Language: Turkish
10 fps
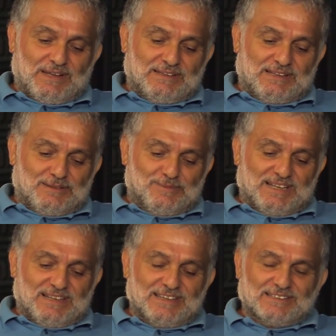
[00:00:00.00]

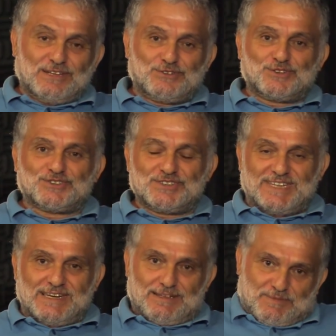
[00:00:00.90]
Vallahi billahi
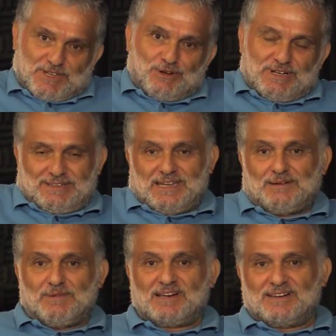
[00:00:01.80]
Atatürkçü değilim ki öyle
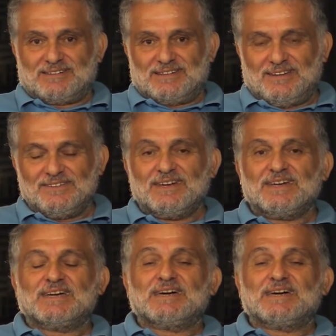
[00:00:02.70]
değilim hakikaten.